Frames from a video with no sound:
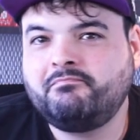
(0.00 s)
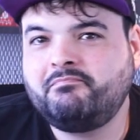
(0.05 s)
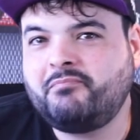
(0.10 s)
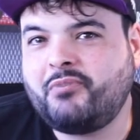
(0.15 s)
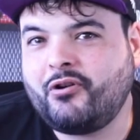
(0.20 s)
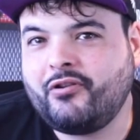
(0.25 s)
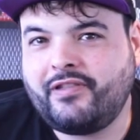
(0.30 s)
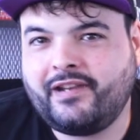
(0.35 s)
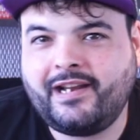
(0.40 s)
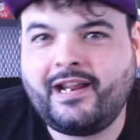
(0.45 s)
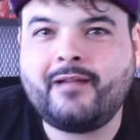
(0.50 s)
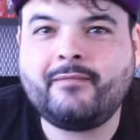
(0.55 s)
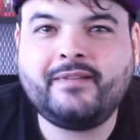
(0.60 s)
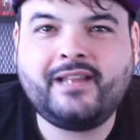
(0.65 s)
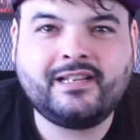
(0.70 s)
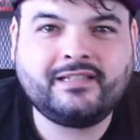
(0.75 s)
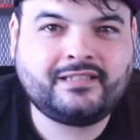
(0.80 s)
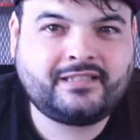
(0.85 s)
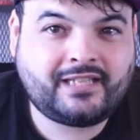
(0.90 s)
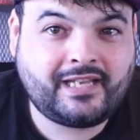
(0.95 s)
Podría
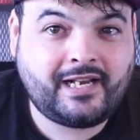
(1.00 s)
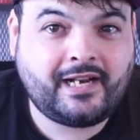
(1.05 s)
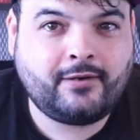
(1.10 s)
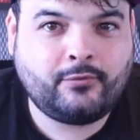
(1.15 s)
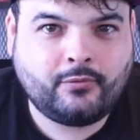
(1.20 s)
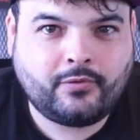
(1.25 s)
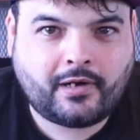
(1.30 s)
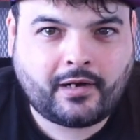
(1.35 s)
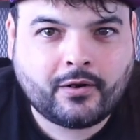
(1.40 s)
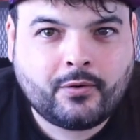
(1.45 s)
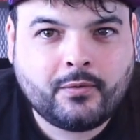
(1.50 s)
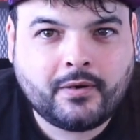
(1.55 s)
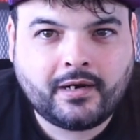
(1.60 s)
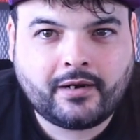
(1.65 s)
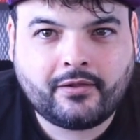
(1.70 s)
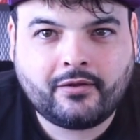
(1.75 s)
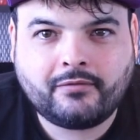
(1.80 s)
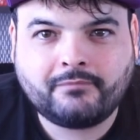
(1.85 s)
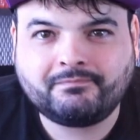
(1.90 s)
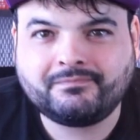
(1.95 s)
bien ser en un
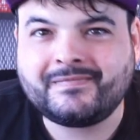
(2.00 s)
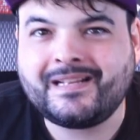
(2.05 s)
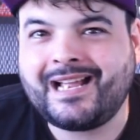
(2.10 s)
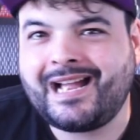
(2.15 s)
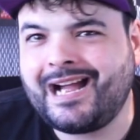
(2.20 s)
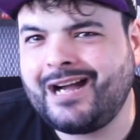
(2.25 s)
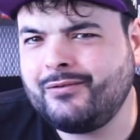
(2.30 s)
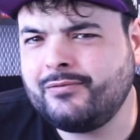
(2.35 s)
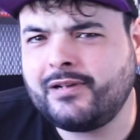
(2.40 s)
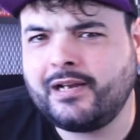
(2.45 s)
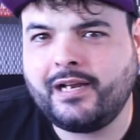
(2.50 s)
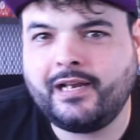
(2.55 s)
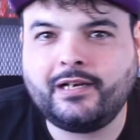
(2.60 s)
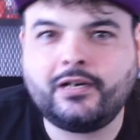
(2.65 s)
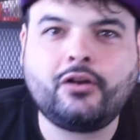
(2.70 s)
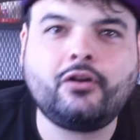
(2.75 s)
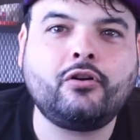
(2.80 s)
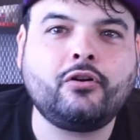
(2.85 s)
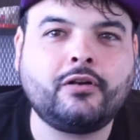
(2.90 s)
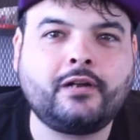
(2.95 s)
recuerdo, aunque
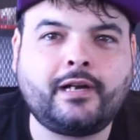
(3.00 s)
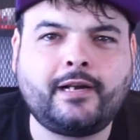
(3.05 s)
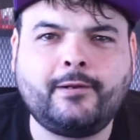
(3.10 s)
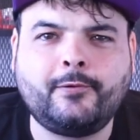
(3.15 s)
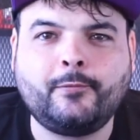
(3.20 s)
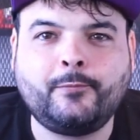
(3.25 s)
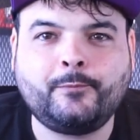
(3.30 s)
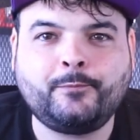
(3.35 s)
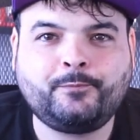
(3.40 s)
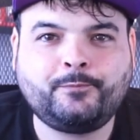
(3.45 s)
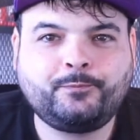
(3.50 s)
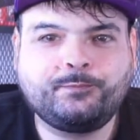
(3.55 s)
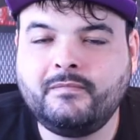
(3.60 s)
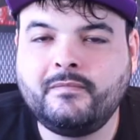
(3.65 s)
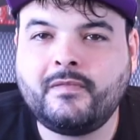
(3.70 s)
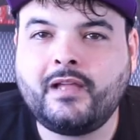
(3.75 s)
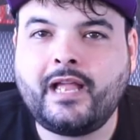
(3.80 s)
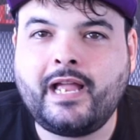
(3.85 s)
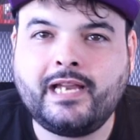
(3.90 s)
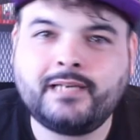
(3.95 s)
no lo creo.
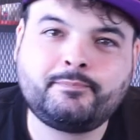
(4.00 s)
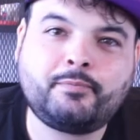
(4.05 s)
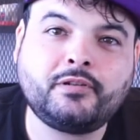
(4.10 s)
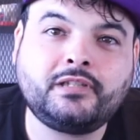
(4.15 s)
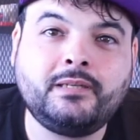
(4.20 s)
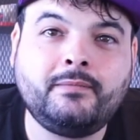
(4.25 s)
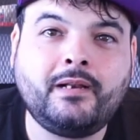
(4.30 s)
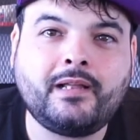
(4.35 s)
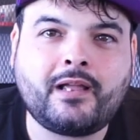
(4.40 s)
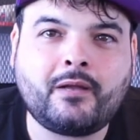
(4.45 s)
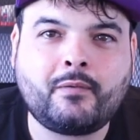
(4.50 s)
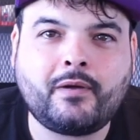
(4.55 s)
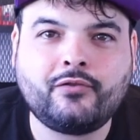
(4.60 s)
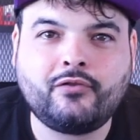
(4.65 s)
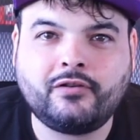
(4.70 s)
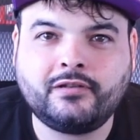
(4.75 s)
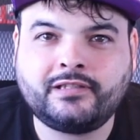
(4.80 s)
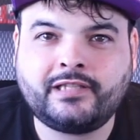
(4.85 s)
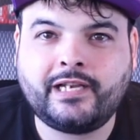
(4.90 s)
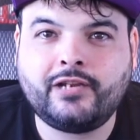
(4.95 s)
Es posible que
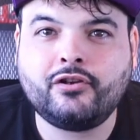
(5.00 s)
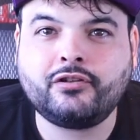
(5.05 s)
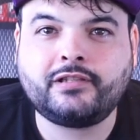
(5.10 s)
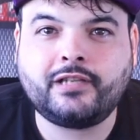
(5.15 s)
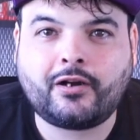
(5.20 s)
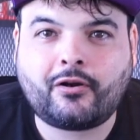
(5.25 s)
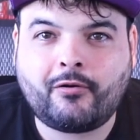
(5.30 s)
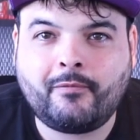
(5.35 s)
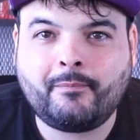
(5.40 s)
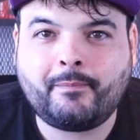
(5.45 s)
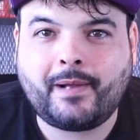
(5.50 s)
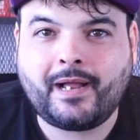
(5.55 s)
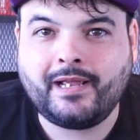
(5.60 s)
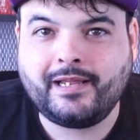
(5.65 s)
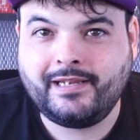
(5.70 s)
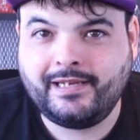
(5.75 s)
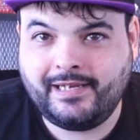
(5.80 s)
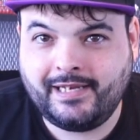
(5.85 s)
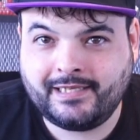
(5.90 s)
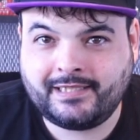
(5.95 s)
cuando el sello se
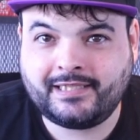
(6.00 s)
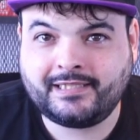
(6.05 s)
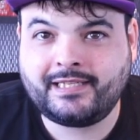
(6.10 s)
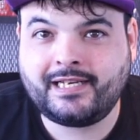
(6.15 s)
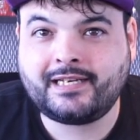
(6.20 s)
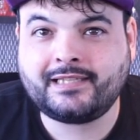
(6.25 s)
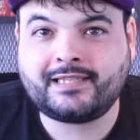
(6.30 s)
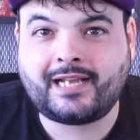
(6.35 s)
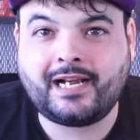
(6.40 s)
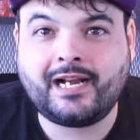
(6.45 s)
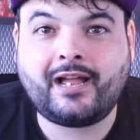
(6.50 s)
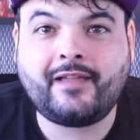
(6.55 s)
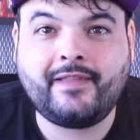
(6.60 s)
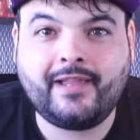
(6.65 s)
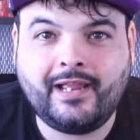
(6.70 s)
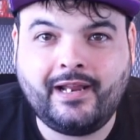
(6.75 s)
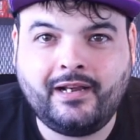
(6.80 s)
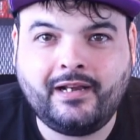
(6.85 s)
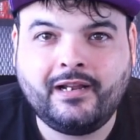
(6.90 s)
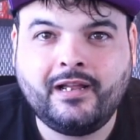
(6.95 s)
rompa y ese ser salga
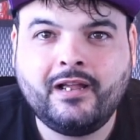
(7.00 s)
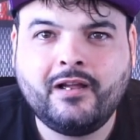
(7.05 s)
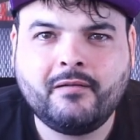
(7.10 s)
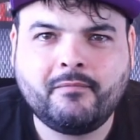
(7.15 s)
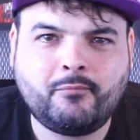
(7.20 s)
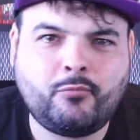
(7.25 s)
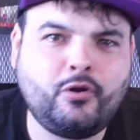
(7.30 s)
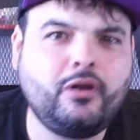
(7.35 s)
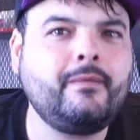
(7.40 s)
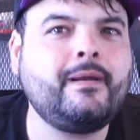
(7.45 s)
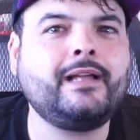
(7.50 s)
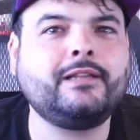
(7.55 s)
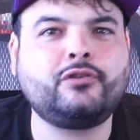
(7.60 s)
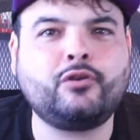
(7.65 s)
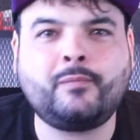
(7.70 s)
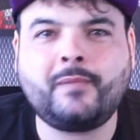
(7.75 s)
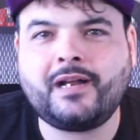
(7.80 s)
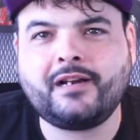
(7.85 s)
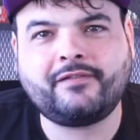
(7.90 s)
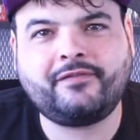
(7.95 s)
de él, vuelva a
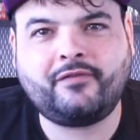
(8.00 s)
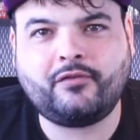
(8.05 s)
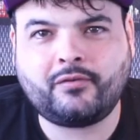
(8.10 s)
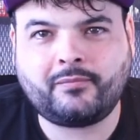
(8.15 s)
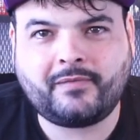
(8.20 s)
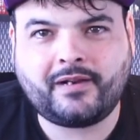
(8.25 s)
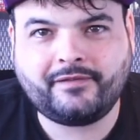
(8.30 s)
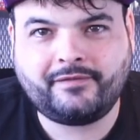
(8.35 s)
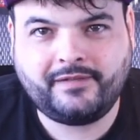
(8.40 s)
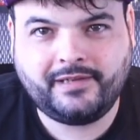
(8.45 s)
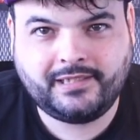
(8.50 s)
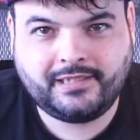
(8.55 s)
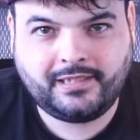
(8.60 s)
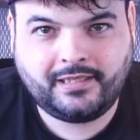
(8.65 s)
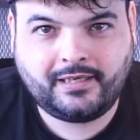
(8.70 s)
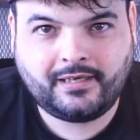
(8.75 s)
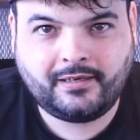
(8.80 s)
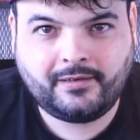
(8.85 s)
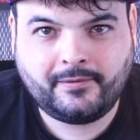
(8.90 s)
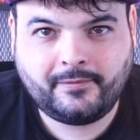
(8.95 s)
tomar forma
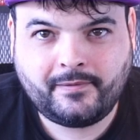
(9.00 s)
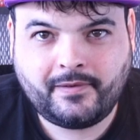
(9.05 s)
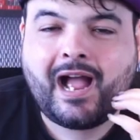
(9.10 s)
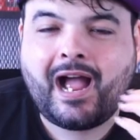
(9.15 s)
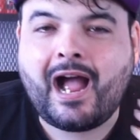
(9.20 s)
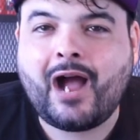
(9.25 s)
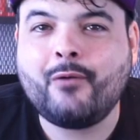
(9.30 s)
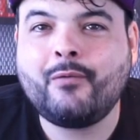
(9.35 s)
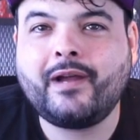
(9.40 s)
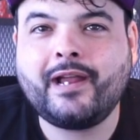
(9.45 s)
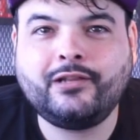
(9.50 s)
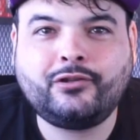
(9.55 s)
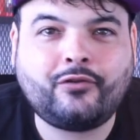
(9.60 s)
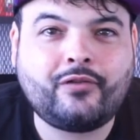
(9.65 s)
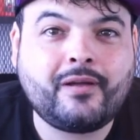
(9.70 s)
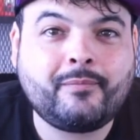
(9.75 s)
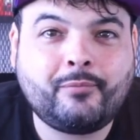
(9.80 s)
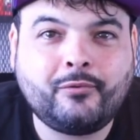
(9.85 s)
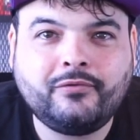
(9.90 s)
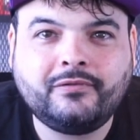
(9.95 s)
física. Aunque
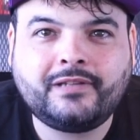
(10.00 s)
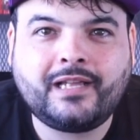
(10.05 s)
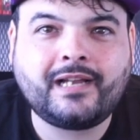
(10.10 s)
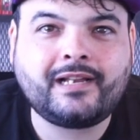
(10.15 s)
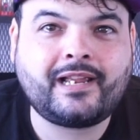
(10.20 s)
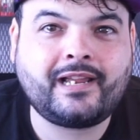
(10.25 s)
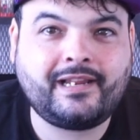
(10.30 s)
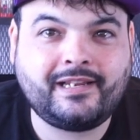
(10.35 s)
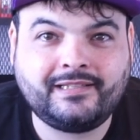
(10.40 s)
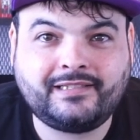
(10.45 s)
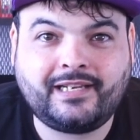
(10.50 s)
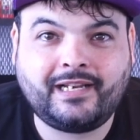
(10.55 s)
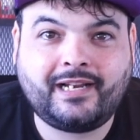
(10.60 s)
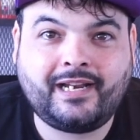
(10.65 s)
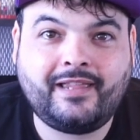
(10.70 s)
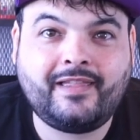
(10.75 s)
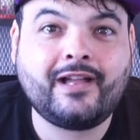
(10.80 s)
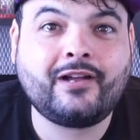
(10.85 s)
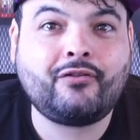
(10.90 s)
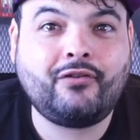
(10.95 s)
todo apunta a que quien se
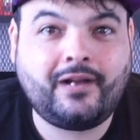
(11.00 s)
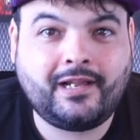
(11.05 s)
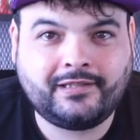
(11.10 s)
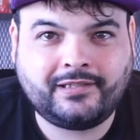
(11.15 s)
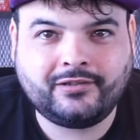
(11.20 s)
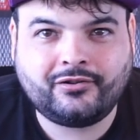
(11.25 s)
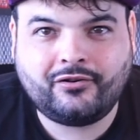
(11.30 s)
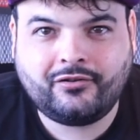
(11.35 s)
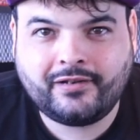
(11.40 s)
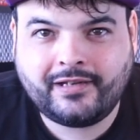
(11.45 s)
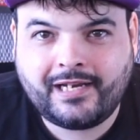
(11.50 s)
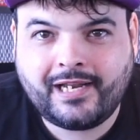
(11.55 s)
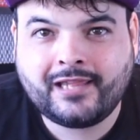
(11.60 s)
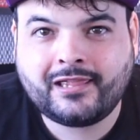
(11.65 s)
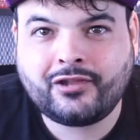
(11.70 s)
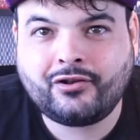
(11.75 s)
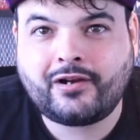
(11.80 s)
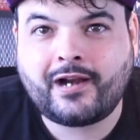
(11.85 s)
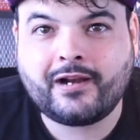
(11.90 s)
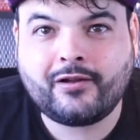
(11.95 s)
queda con la tecnología
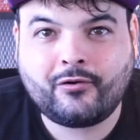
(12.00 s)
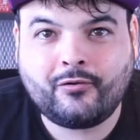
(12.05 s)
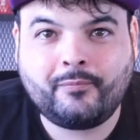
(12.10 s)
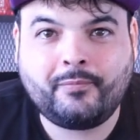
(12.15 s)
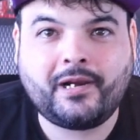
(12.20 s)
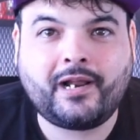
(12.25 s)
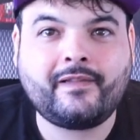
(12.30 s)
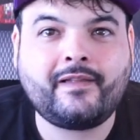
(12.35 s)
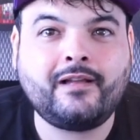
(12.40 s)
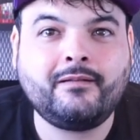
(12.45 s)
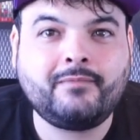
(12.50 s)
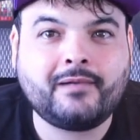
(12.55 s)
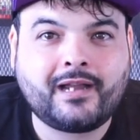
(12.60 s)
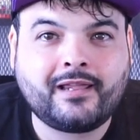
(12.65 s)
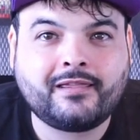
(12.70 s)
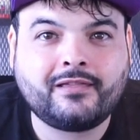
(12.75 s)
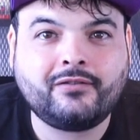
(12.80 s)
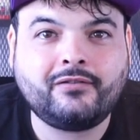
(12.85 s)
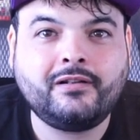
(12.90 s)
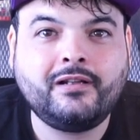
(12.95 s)
Zonan comprada al
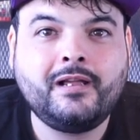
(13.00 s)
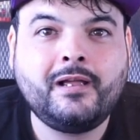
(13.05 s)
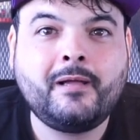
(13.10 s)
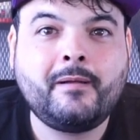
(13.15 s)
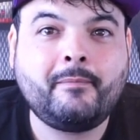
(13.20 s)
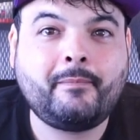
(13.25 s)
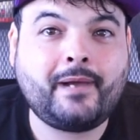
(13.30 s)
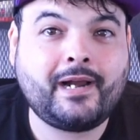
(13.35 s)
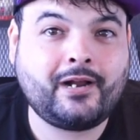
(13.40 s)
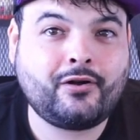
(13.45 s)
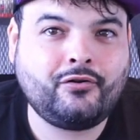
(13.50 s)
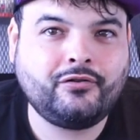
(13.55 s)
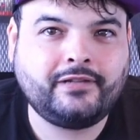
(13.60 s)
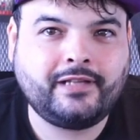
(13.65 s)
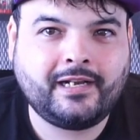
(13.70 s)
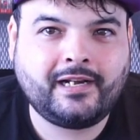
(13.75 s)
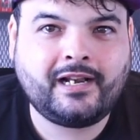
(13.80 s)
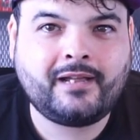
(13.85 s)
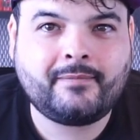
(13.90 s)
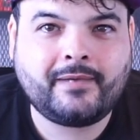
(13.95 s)
brazo para
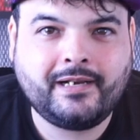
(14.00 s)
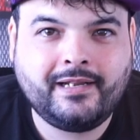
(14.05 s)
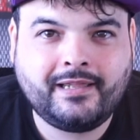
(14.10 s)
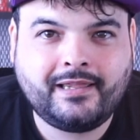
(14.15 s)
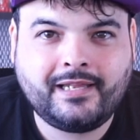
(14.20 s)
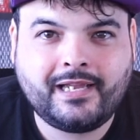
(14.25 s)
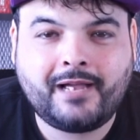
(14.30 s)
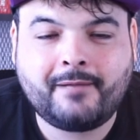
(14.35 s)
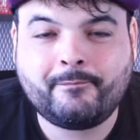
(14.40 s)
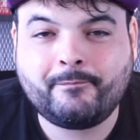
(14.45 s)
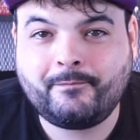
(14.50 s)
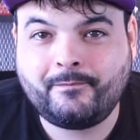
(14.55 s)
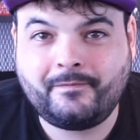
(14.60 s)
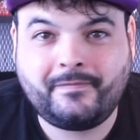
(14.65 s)
contener la malicia